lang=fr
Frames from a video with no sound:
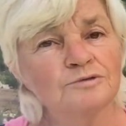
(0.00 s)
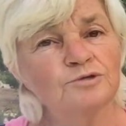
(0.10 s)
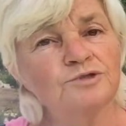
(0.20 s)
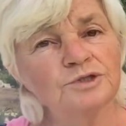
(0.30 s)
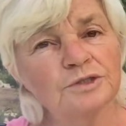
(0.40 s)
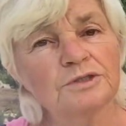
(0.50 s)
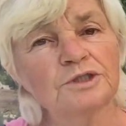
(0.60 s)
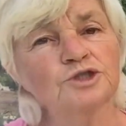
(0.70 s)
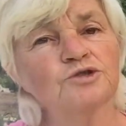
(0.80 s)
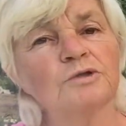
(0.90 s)
de se dire
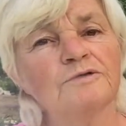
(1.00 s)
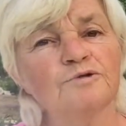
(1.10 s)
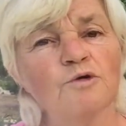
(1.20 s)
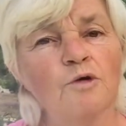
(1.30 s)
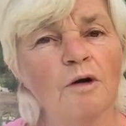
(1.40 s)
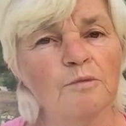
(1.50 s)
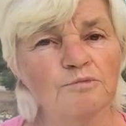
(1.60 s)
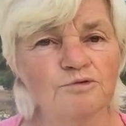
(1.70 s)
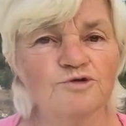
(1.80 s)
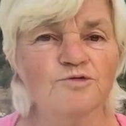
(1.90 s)
tiens, j'enlève encore un peu de